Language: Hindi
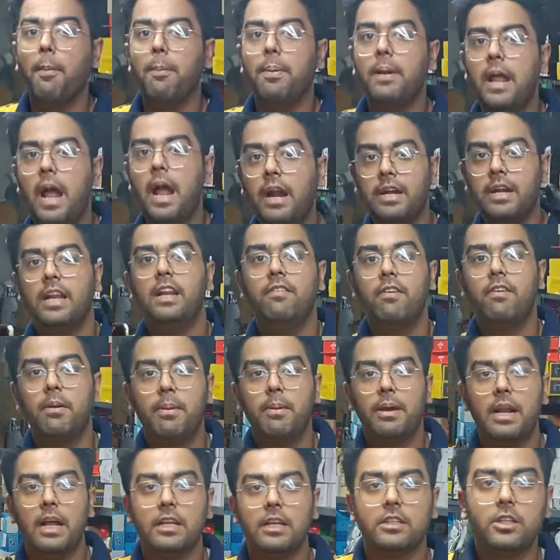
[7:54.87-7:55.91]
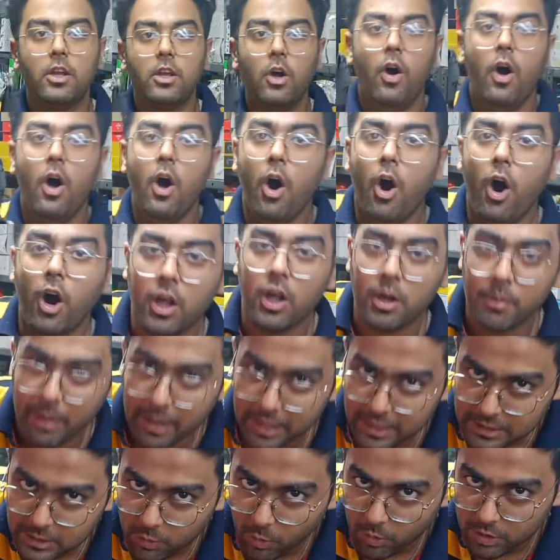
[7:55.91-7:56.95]
अपने यहाँ डिलीवर भी करा सकते हो और
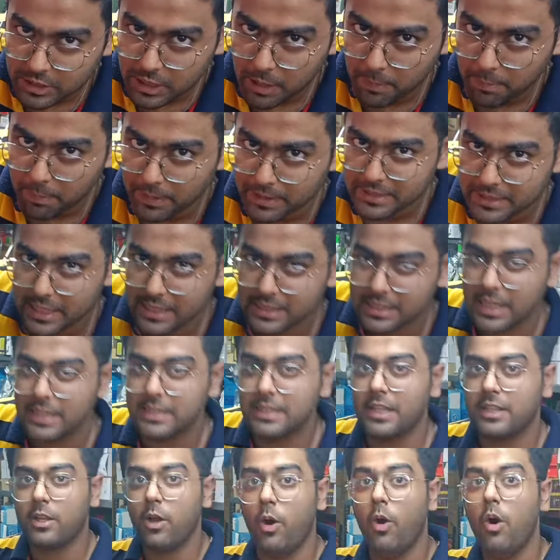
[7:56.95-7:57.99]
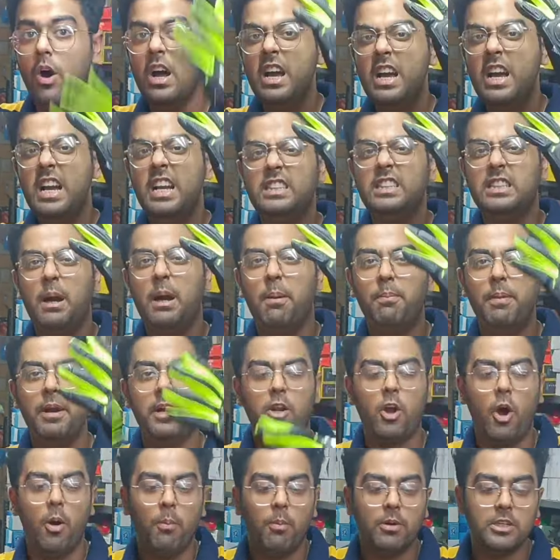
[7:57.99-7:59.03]
हमारे स्टोर से परचेज कर सकते हो इस
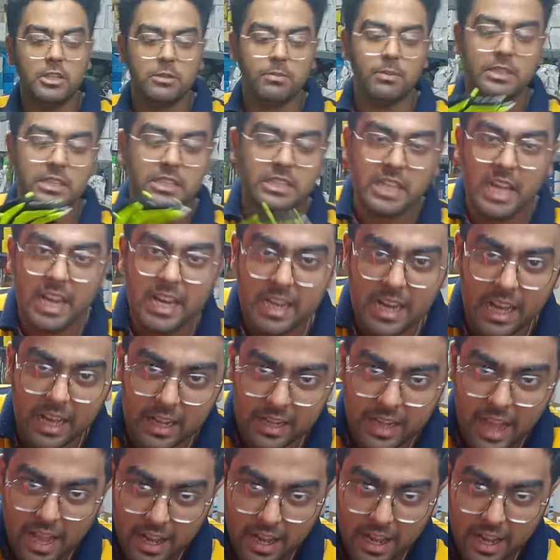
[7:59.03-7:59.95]
कंप्लीट कॉम्बो जिसमें स्टील नकल